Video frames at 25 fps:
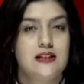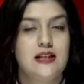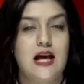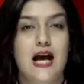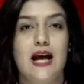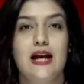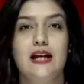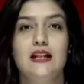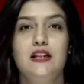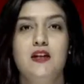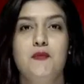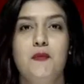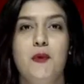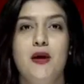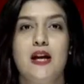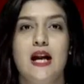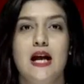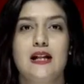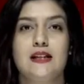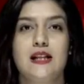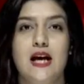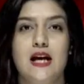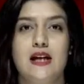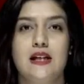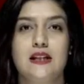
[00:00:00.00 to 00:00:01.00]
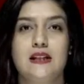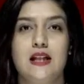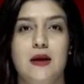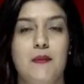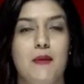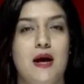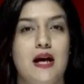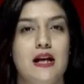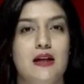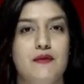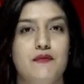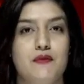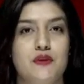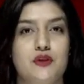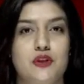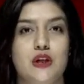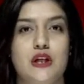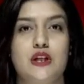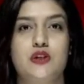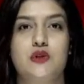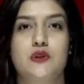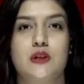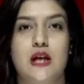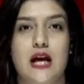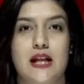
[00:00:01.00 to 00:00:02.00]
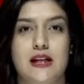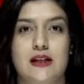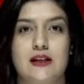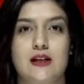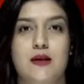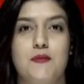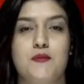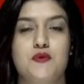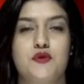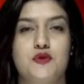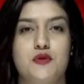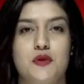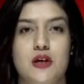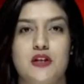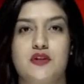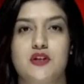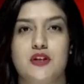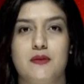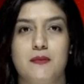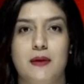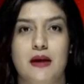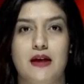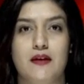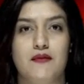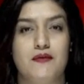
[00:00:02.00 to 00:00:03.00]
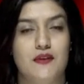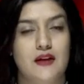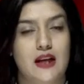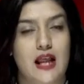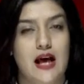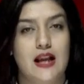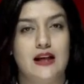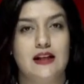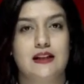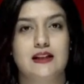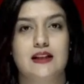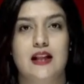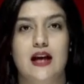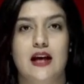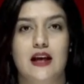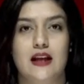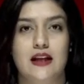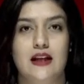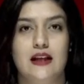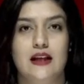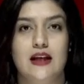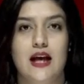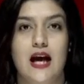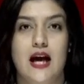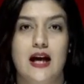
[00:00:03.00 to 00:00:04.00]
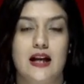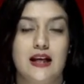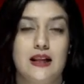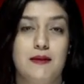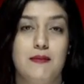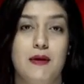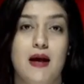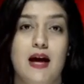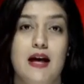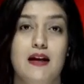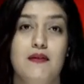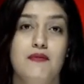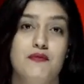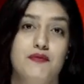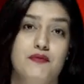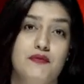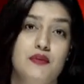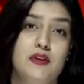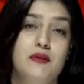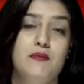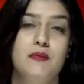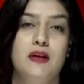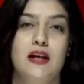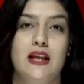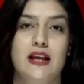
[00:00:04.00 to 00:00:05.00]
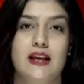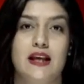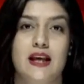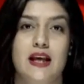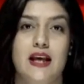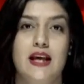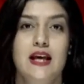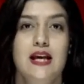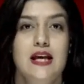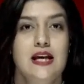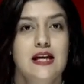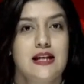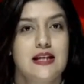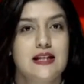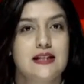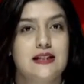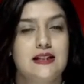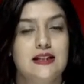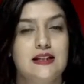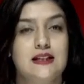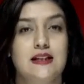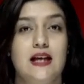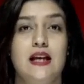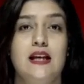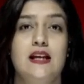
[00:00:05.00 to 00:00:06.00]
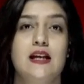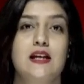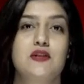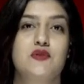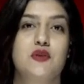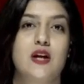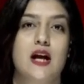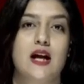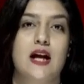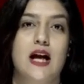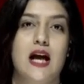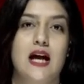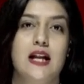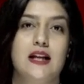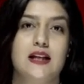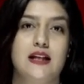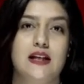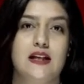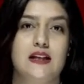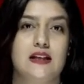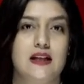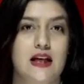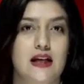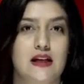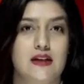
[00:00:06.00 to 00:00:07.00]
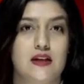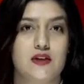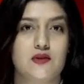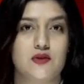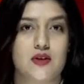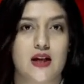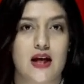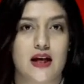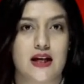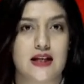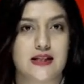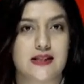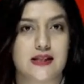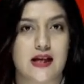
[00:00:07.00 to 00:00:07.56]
साहित्य पर आधारित हमारे विशेष कार्यक्रम सृजन में फिलहाल इतना ही अगली बार फिर मिलेंगे किसी नई रचनाकार की नई रचना के